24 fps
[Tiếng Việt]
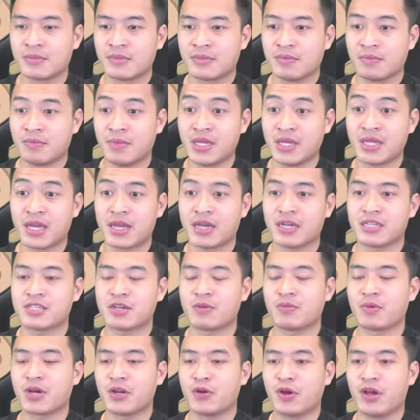Mình thấy ở trong
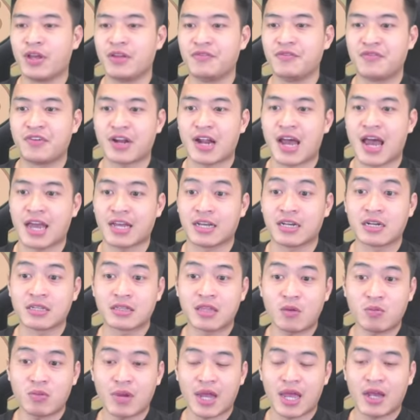cái đội hình vượt ải cực
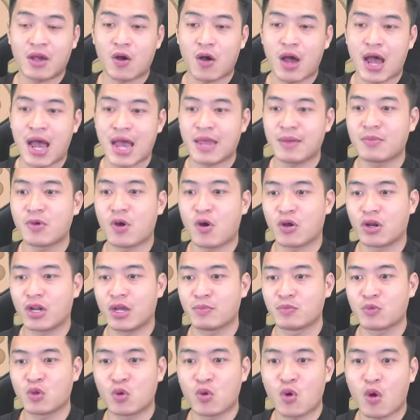tốc này có hai em ngon là
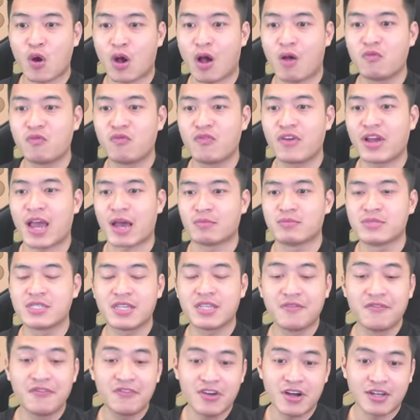em Tôn Ngộ Không với cả em
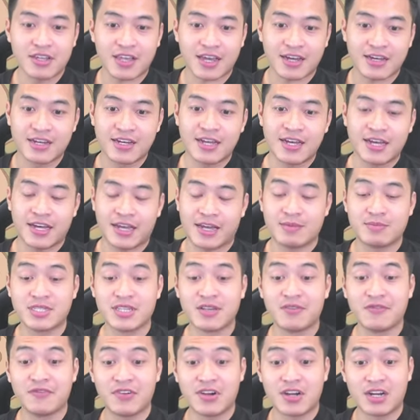Diêm Vương nhé. Em
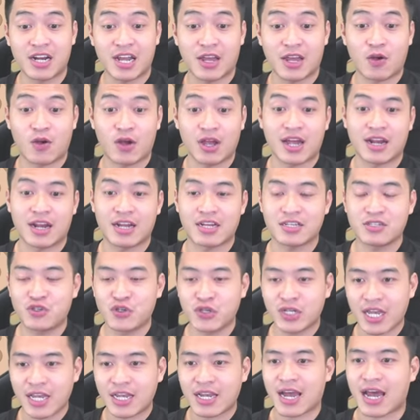Diêm Vương này có cái khả năng truy
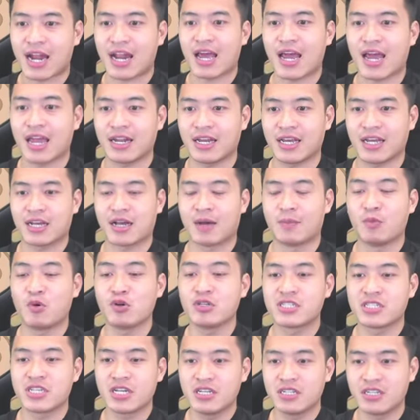kích khá là hay đấy, cấm hồi
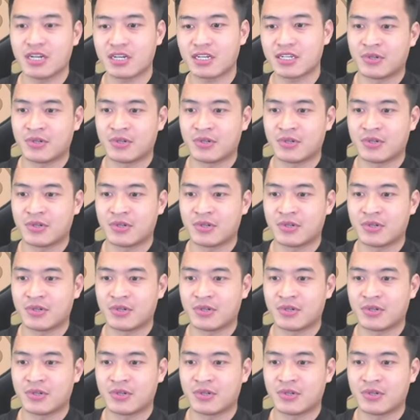sinh nữa.